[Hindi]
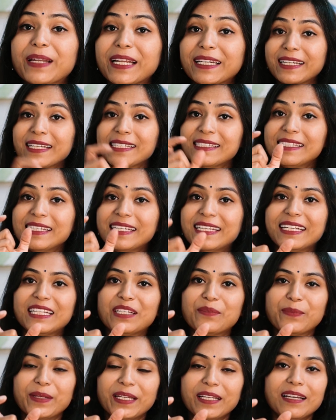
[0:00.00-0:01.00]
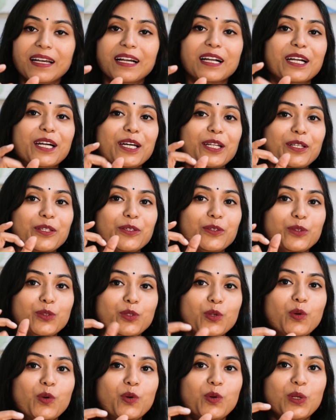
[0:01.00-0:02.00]
प्रेगनेंसी किट में अगर
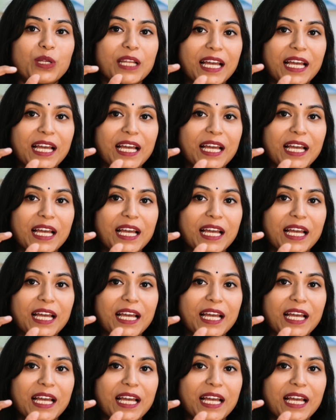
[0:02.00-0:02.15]
दो